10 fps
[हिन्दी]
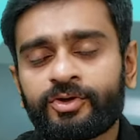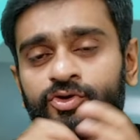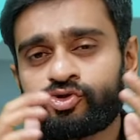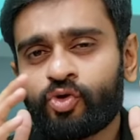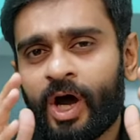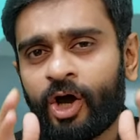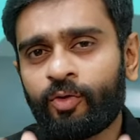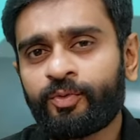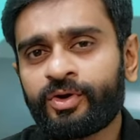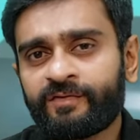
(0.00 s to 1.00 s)
पर दोस्तों आर
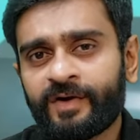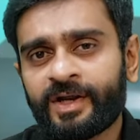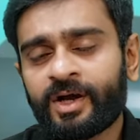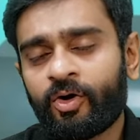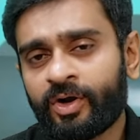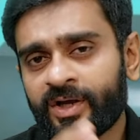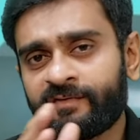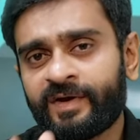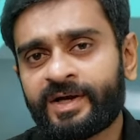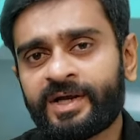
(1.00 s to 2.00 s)
प्यूरीफायर का और एक
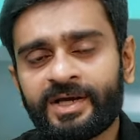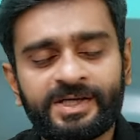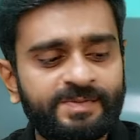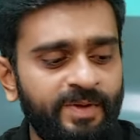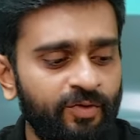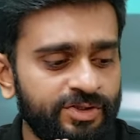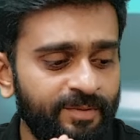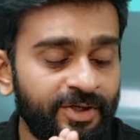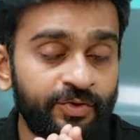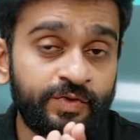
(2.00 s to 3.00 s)
फैक्ट है कि इसमें वो
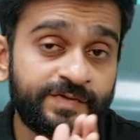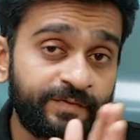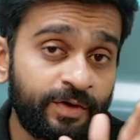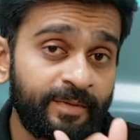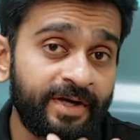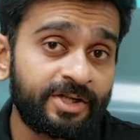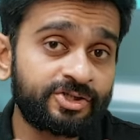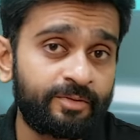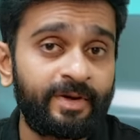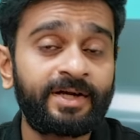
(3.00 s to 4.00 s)
सभी यूज़फुल मिनरल्स
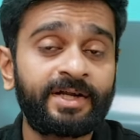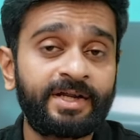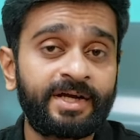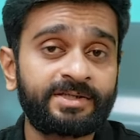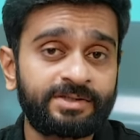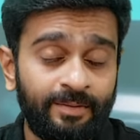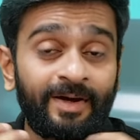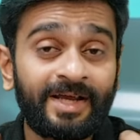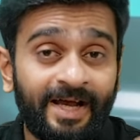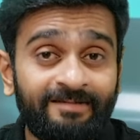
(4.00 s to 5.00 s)
और बैक्टीरियाज
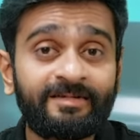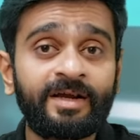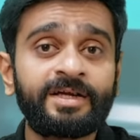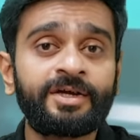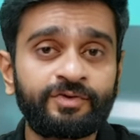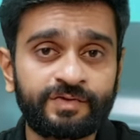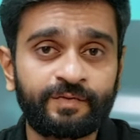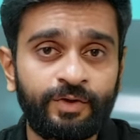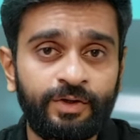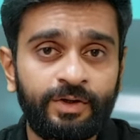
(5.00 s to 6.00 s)
हमारी हेल्थ के लिए
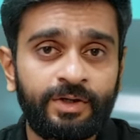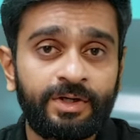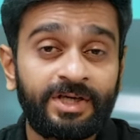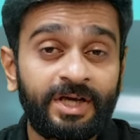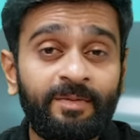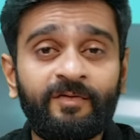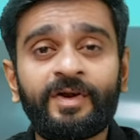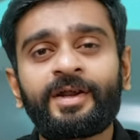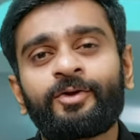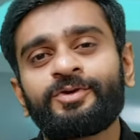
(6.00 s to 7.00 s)
यूज़फुल ये भी
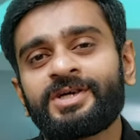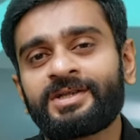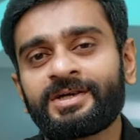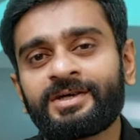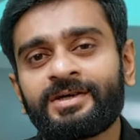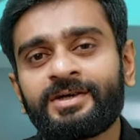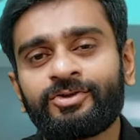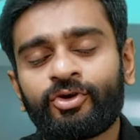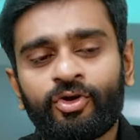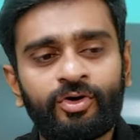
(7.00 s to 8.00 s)
फिल्टर हो जाते हैं
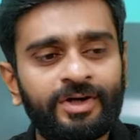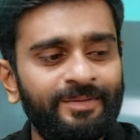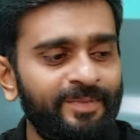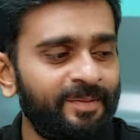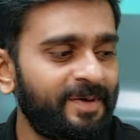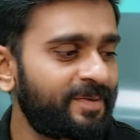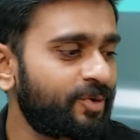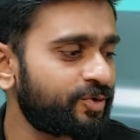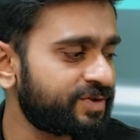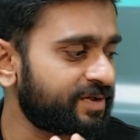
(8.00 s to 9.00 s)
तो लॉन्ग टर्म में मे भी
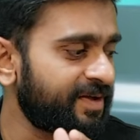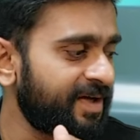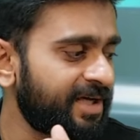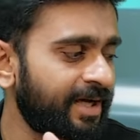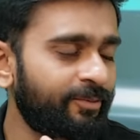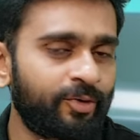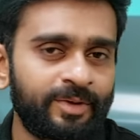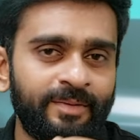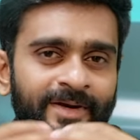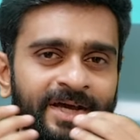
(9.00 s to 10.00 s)
हो सकता है कि आपको
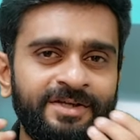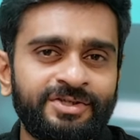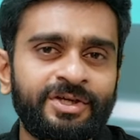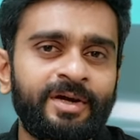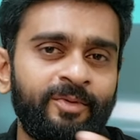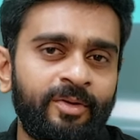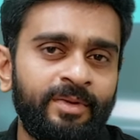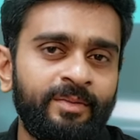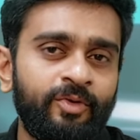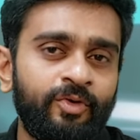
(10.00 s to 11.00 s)
मतलब डाइजेशन का
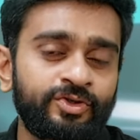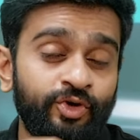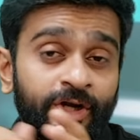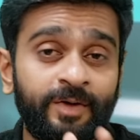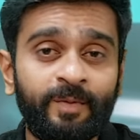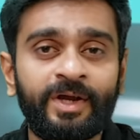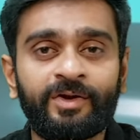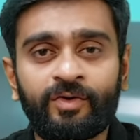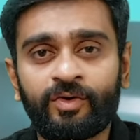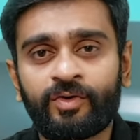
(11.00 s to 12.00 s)
प्रॉब्लम हो जॉइंट
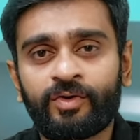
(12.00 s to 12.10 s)
पेन हो